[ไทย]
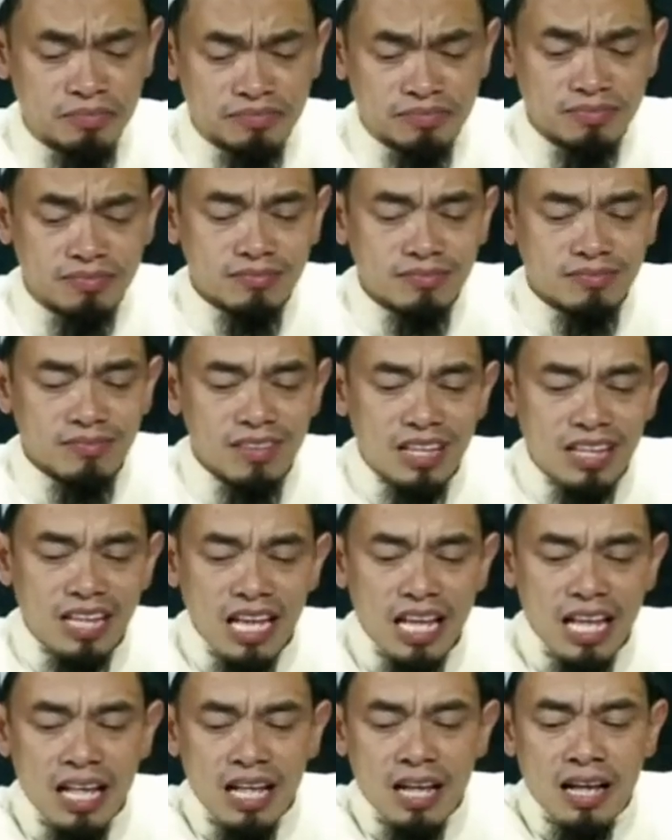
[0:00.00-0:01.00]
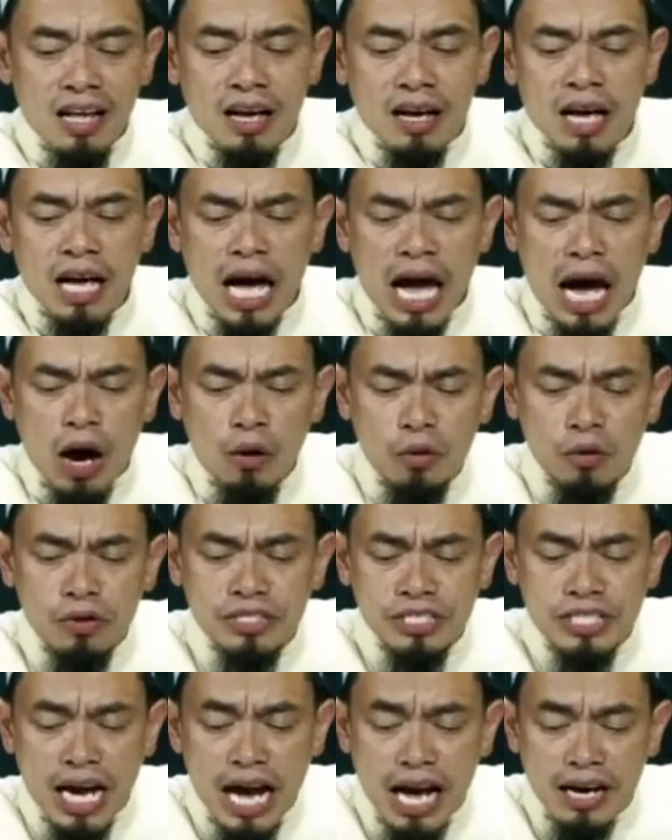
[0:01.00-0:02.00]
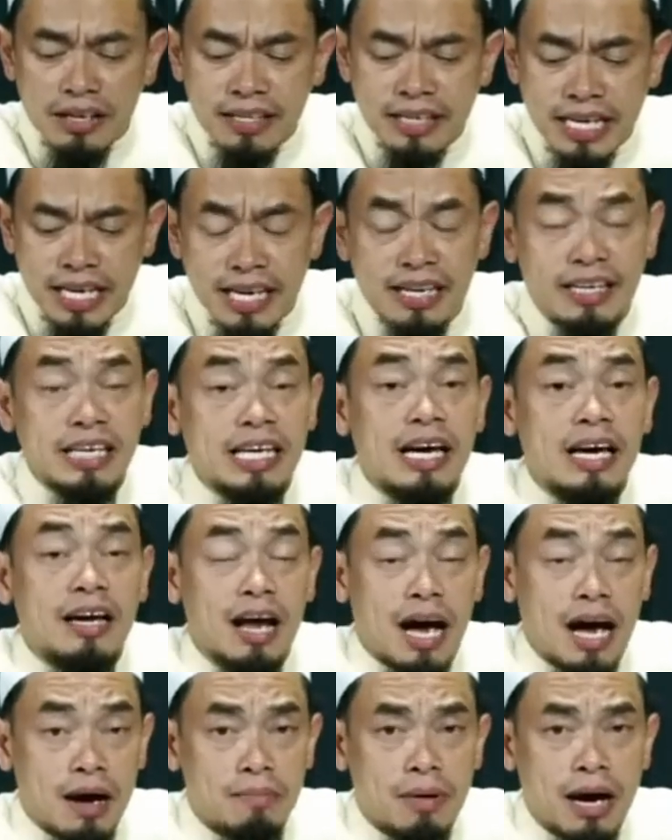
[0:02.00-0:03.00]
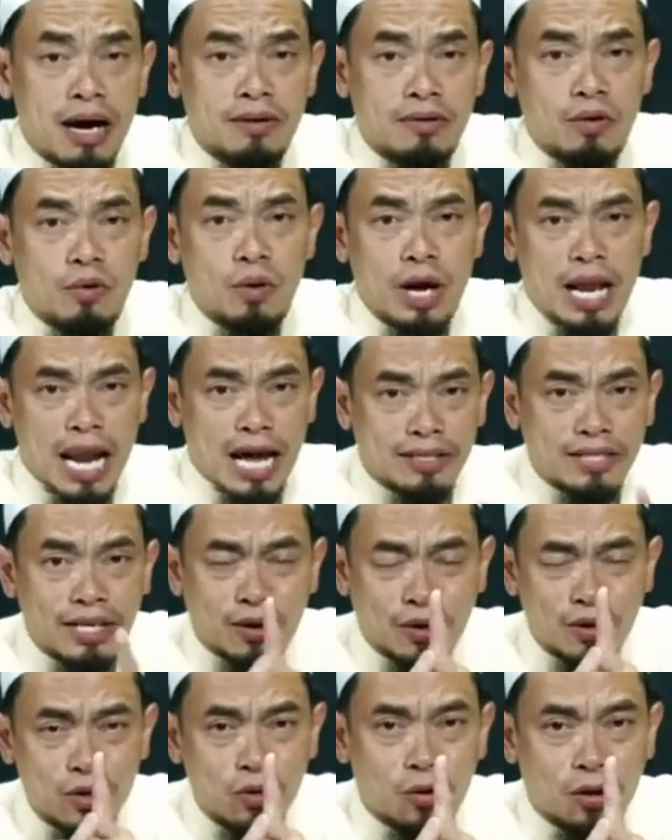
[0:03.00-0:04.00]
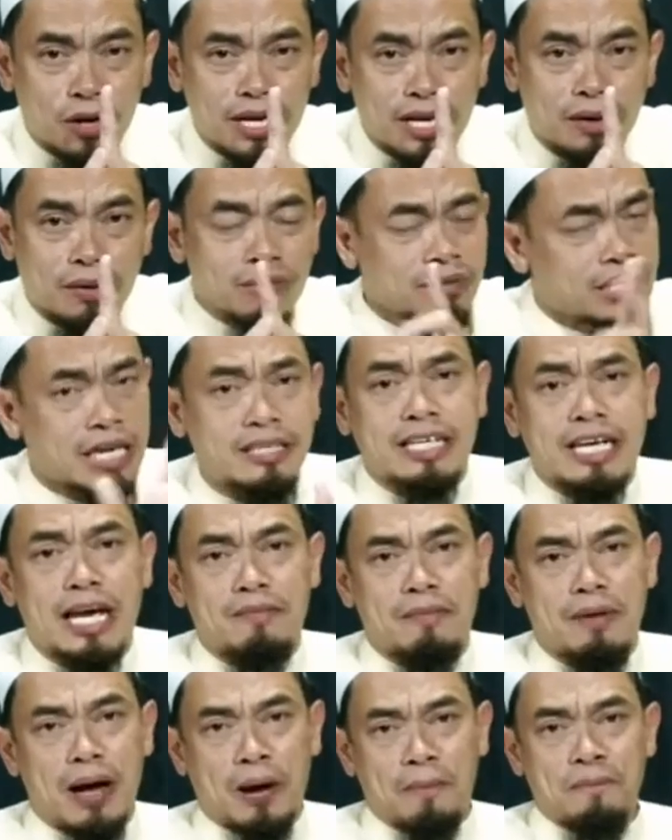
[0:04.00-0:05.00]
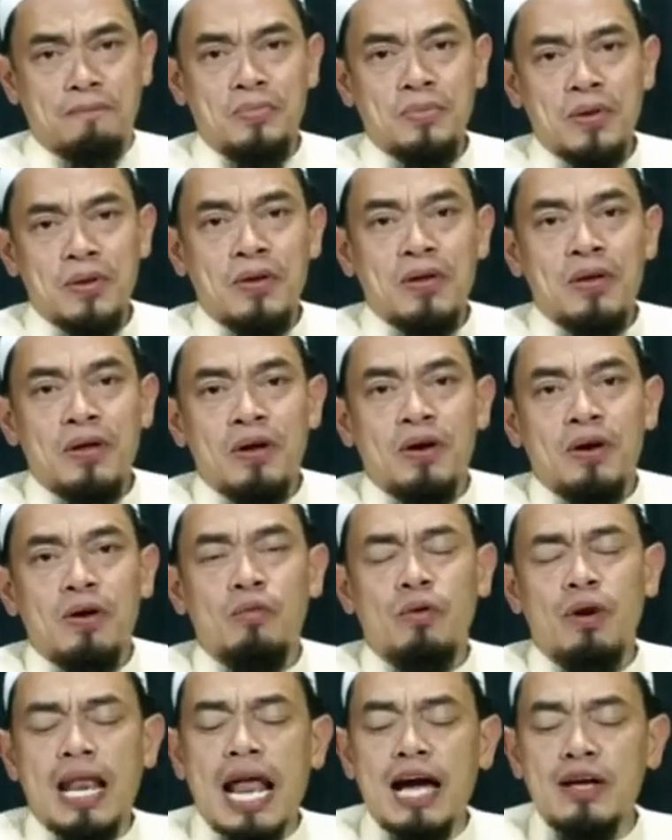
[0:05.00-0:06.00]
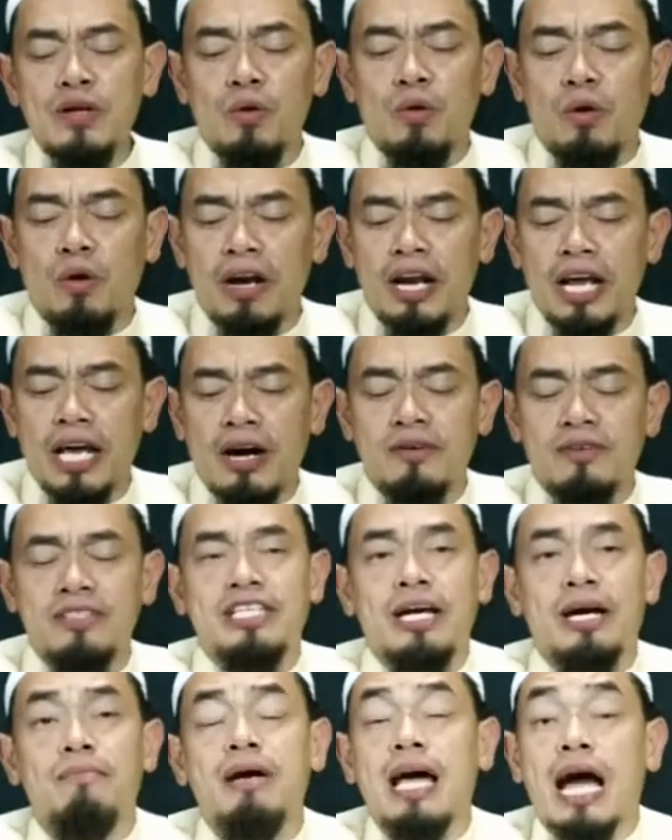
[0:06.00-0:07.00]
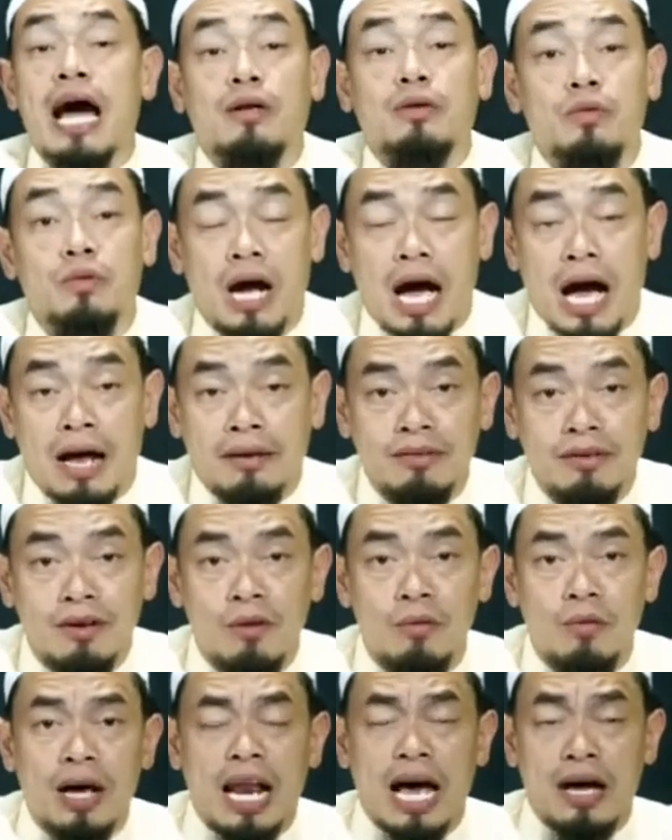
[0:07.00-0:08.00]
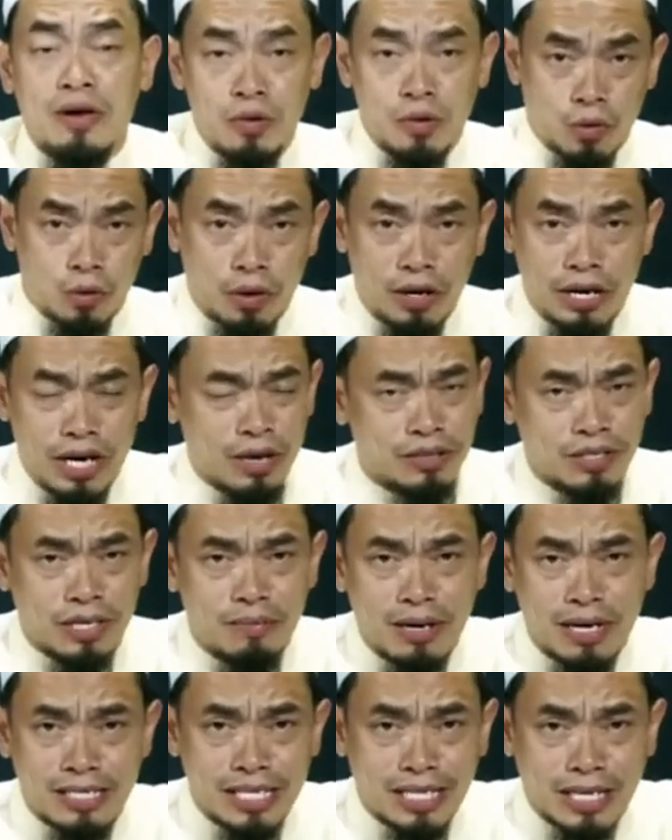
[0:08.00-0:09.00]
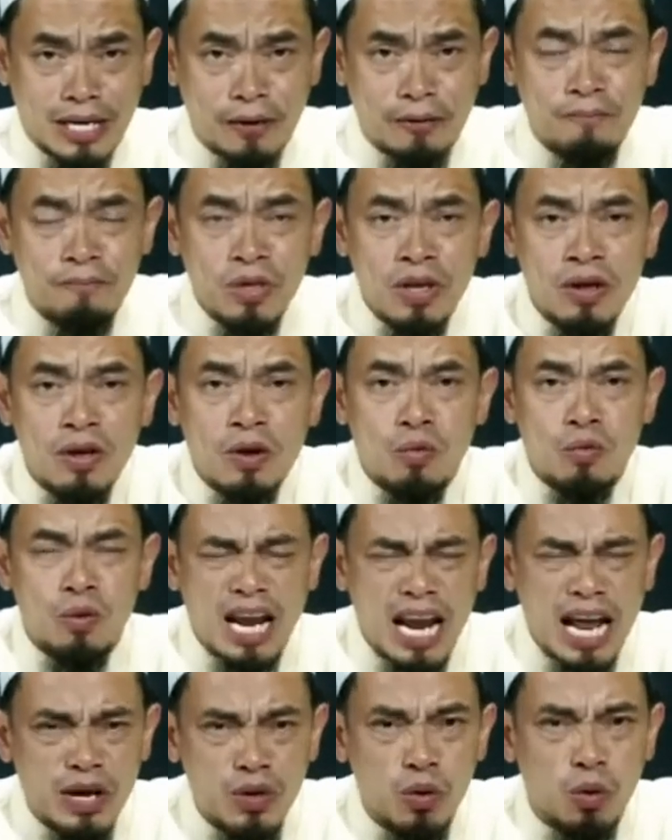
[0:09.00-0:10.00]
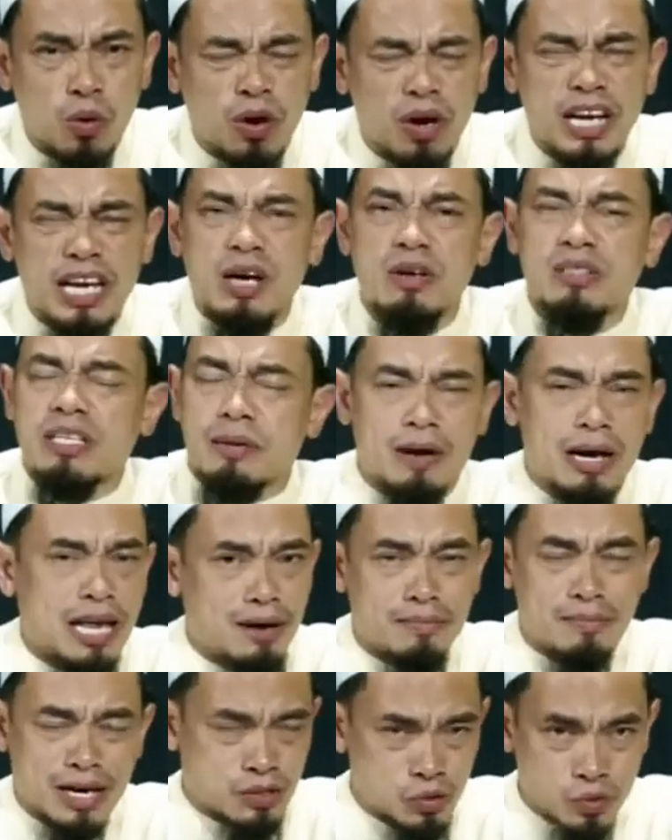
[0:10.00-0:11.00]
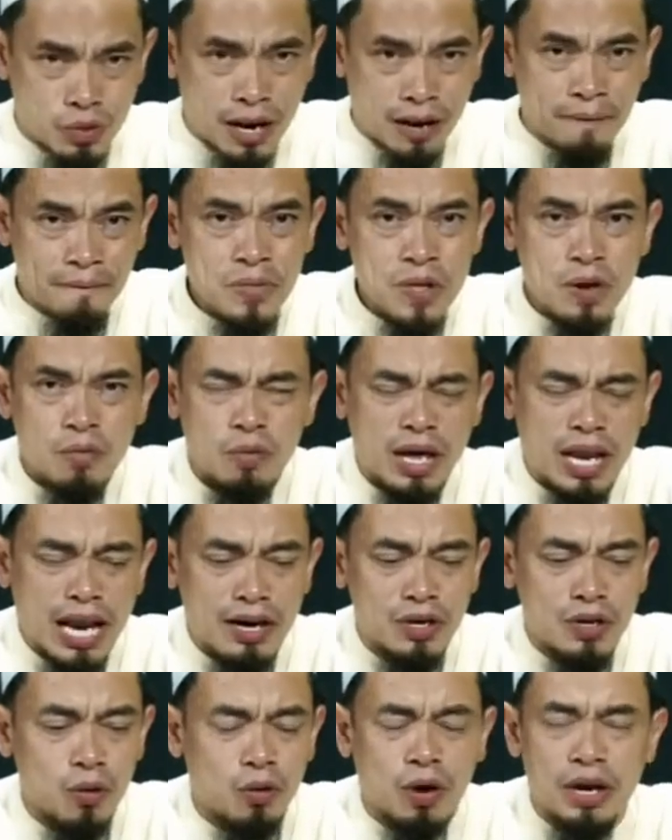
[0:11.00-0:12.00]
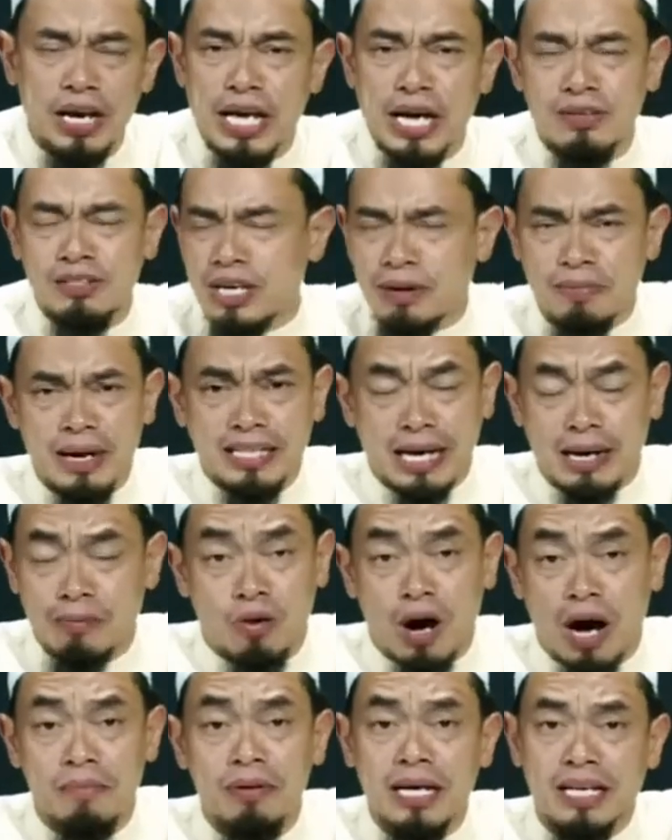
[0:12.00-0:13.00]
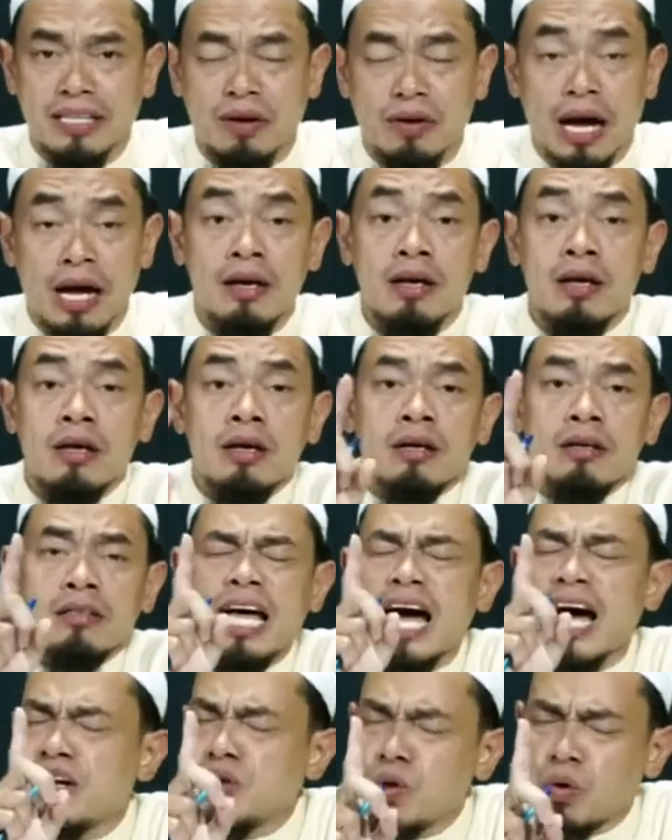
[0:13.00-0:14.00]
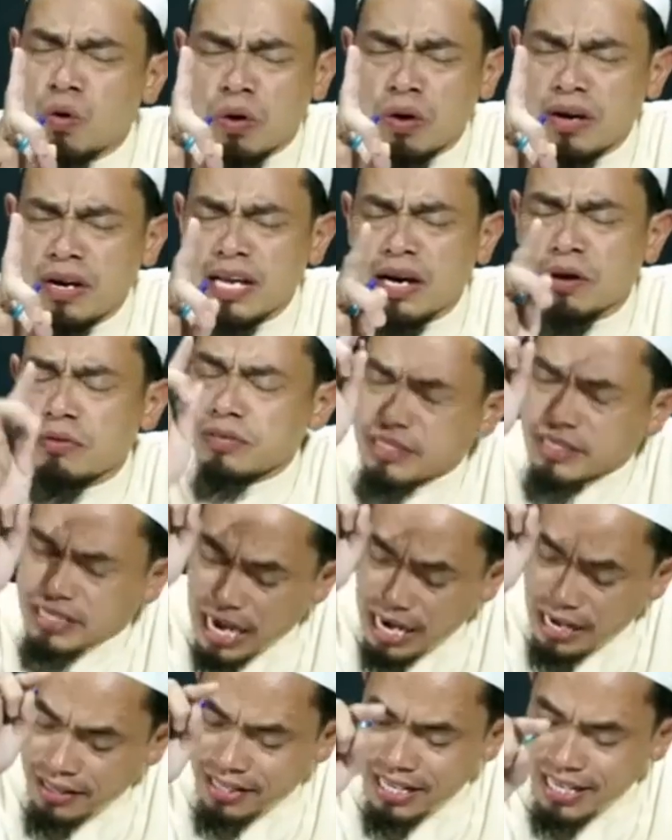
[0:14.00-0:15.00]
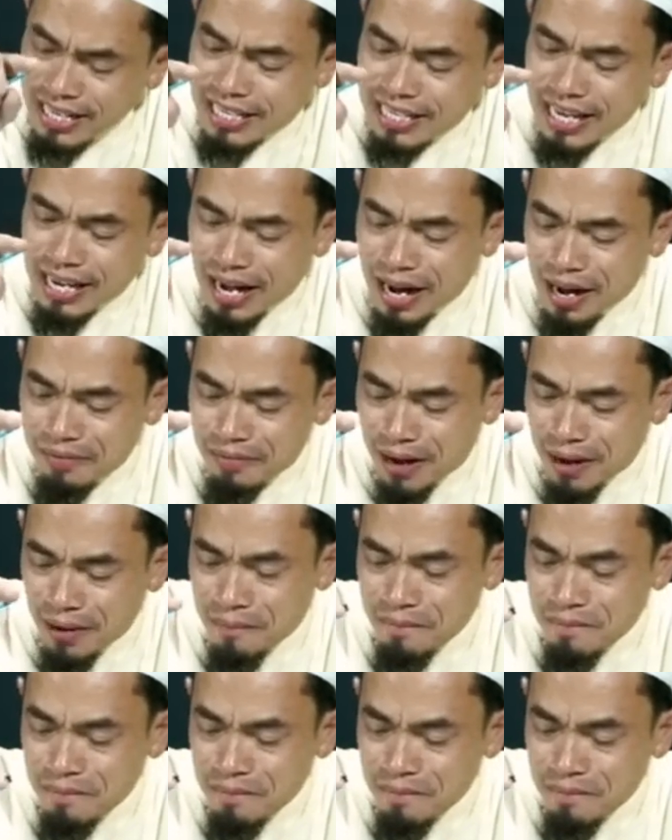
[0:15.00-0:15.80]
1เขาจะขี้เกียจอามันเวลาที่เขาอยู่คนเดียวชัดเจนมากเวลาอยู่คนเดียวจะไม่อ่านกุรอานเวลาอยู่คนเดียวจะไม่ซิกรเวลาอยู่คนเดียวจะไม่ละหมาดสุนัตเวลาอยู่คนเดียวจะไม่ทำความดีเท่าไหร่ถ้าอยู่คนเดียวจะขี้เกียจอามัน